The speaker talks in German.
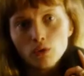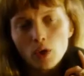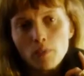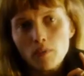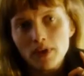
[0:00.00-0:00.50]
Sie
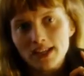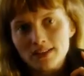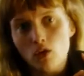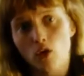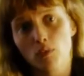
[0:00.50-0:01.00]
könnte für ein paar
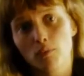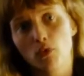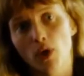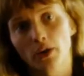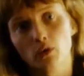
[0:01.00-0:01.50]
Monate bei
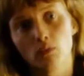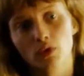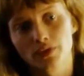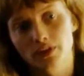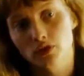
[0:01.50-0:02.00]
uns wohnen, bis Thüri